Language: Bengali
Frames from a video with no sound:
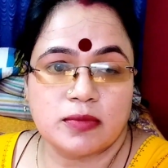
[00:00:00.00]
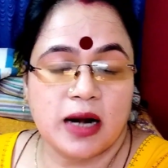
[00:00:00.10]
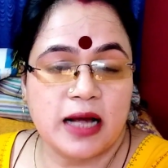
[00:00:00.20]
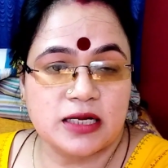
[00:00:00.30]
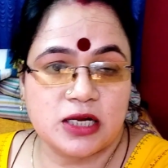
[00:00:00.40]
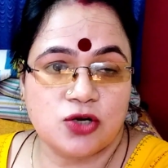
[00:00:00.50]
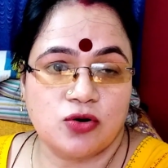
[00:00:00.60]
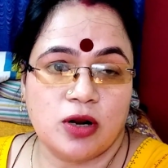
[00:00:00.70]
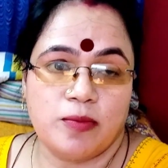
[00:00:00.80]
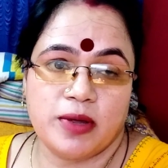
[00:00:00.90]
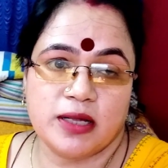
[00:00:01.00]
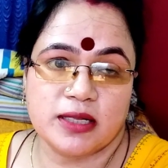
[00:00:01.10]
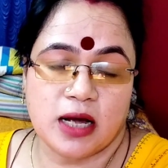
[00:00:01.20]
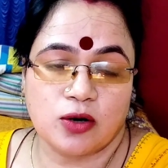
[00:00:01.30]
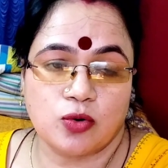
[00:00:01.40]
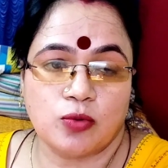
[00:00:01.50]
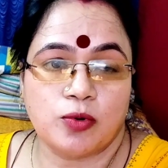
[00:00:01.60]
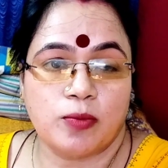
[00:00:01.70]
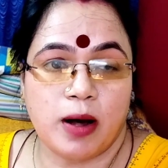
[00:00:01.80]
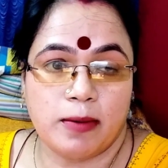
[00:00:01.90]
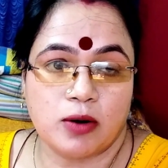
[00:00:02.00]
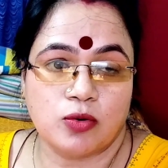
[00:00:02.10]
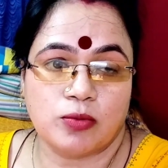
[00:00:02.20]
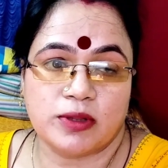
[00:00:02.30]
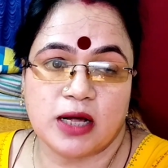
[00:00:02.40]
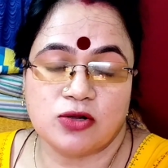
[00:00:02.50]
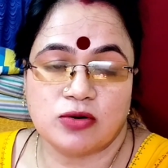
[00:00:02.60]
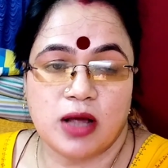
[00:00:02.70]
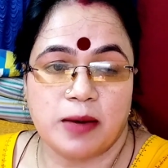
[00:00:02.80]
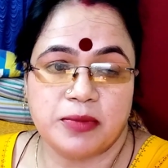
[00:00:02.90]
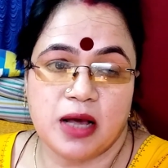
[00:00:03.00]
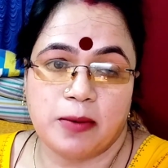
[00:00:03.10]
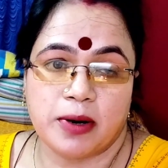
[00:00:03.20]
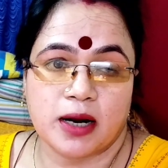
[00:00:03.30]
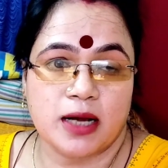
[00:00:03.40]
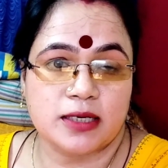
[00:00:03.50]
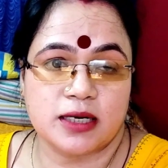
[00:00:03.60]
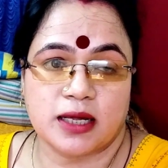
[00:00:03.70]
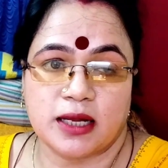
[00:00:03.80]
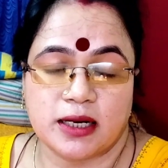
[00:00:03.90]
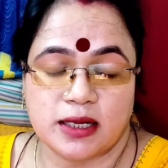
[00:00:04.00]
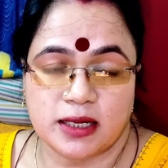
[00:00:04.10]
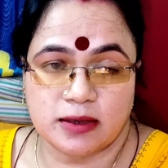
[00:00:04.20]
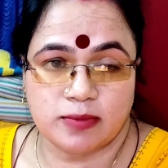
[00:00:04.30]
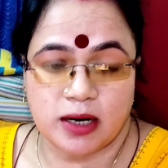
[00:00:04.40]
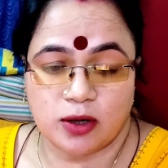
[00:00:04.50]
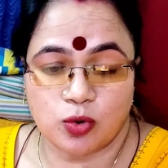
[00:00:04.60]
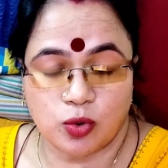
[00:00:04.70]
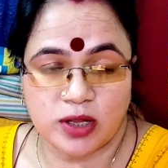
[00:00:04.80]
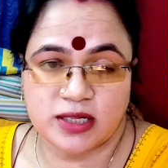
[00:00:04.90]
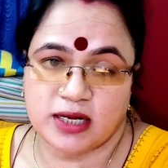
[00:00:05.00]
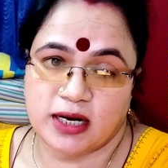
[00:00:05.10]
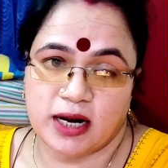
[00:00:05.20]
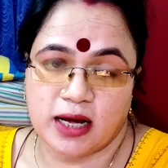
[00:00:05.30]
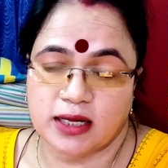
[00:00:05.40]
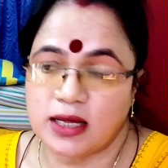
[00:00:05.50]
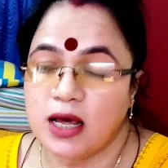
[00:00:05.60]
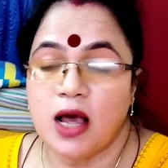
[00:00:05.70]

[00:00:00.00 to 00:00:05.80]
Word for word: ক্লাস শেষ হলে মেয়ে স্নান করবে ওর বাবা করবে তাই জন্য আমি আমার কাজটাকে মানে করে সেরে রাখি